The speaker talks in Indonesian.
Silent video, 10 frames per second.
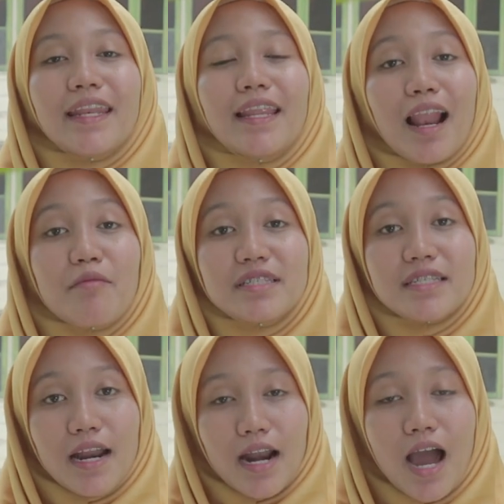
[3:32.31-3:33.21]
Dalam
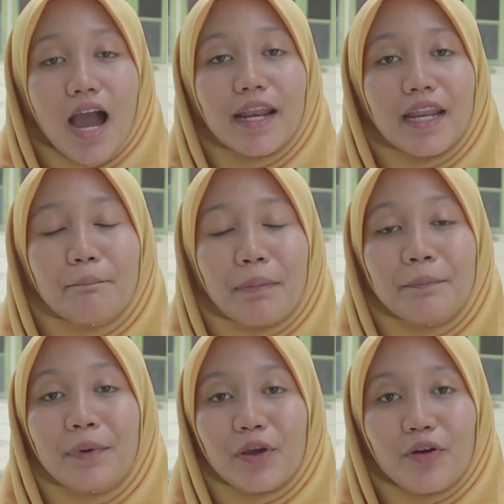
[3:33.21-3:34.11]
sejarah, ada empat
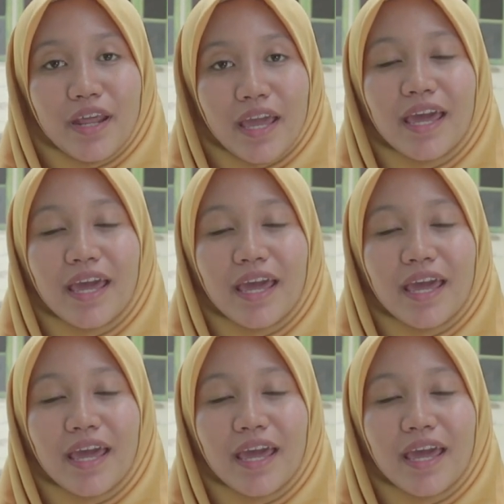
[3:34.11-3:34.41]
periode